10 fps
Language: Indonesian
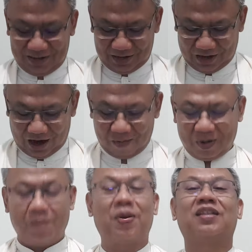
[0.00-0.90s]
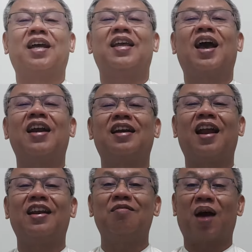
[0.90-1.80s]
Di dalam kepercayaan
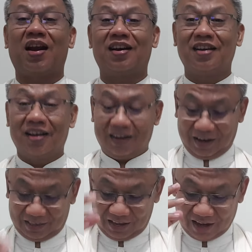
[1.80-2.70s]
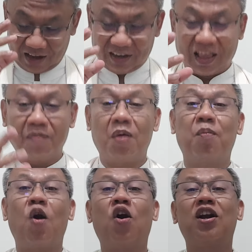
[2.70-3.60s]
dan iman, ketika kita
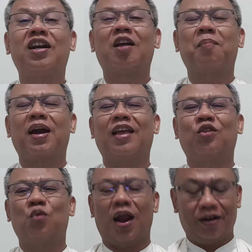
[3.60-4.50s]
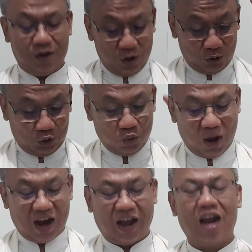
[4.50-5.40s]
memohon kepada Tuhan,
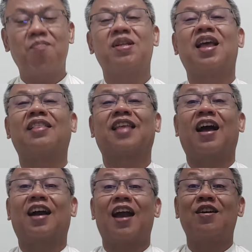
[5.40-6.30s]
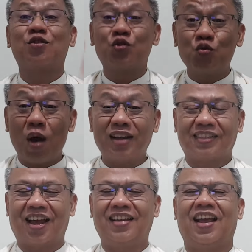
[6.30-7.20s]
Tuhan akan menyatakan
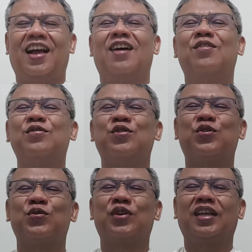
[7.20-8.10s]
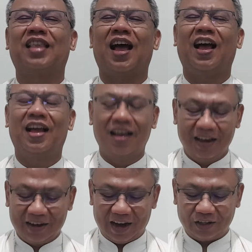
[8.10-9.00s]
kuasanya untuk kita.
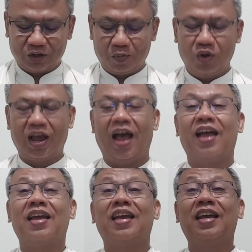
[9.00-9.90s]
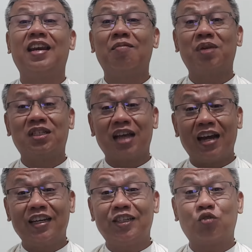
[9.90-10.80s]
Dan semoga ini
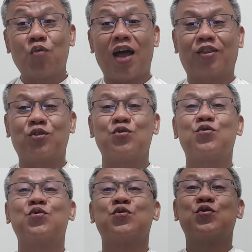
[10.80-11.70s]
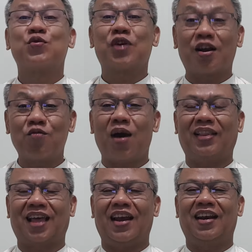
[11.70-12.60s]
menjadi suatu
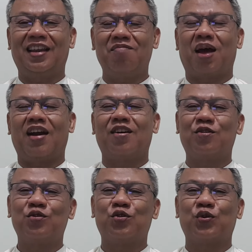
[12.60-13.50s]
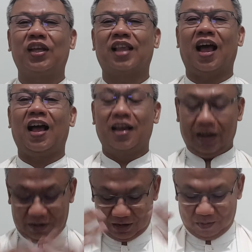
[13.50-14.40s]
kekuatan iman untuk kita,
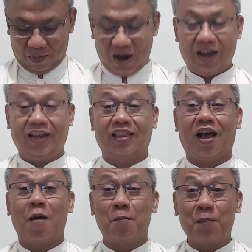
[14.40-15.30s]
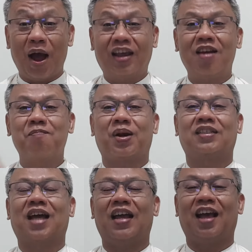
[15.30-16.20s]
di mana kita makin
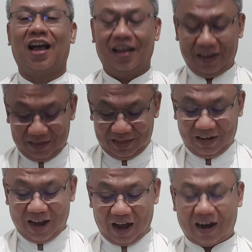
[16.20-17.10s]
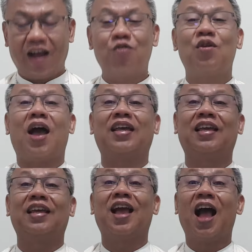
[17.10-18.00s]
percaya, tidak ragu
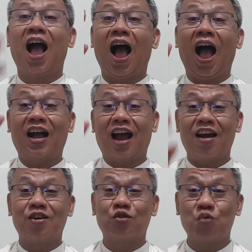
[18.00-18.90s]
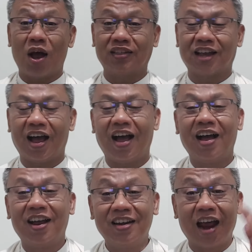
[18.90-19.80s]
lagi akan kuasa
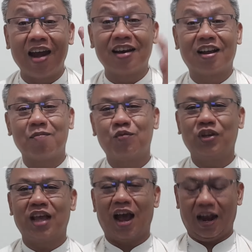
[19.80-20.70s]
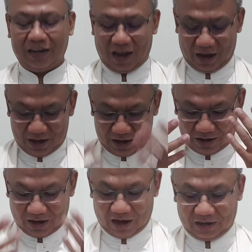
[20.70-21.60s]
dan kemuliaannya.
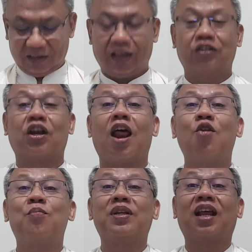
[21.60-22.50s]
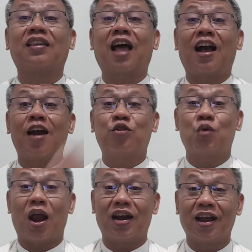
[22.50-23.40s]
Dan kita selalu menyertakan
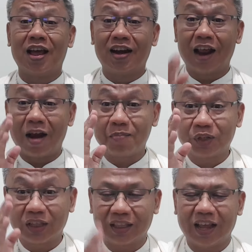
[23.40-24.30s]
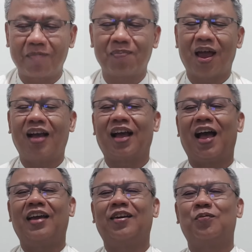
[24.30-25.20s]
Tuhan dalam setiap
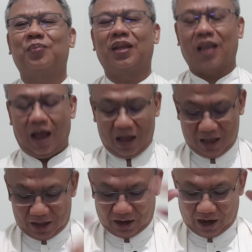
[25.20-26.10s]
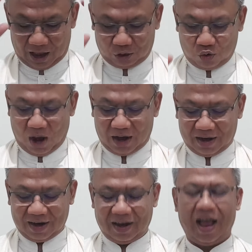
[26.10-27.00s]
langkah hidup kita. Karena Tuhan
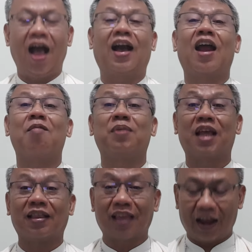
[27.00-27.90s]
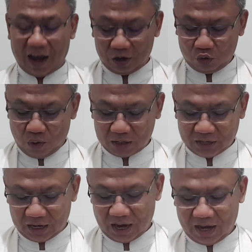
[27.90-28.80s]
akan menyatakan
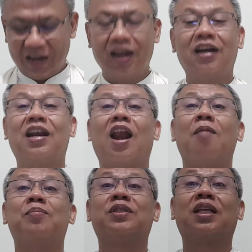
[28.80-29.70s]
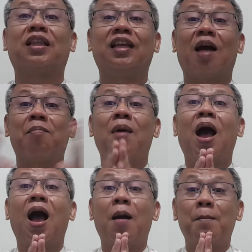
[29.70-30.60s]
kuasanya dalam setiap
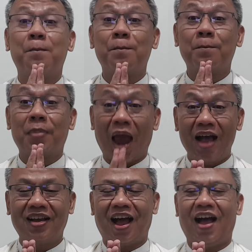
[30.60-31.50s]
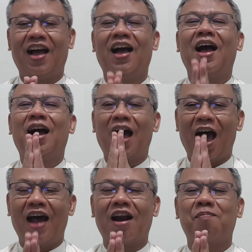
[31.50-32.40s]
langkah
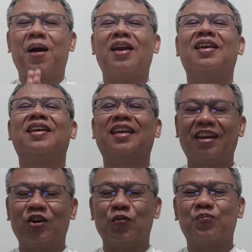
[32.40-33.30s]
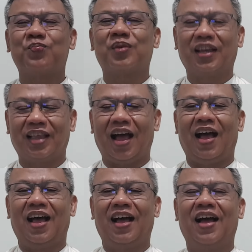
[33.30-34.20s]
harapan hidup kita
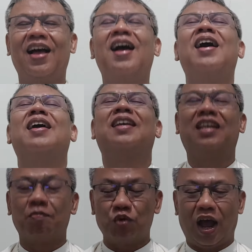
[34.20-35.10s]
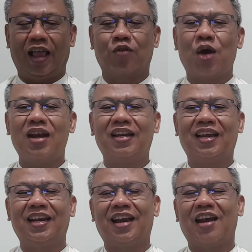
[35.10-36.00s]
dimuliakan Tuhan
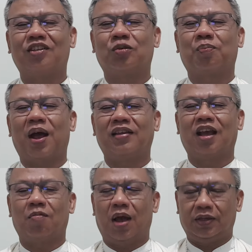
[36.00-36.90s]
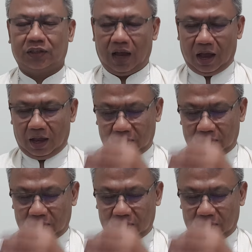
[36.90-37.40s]
kini dan sepanjang masa.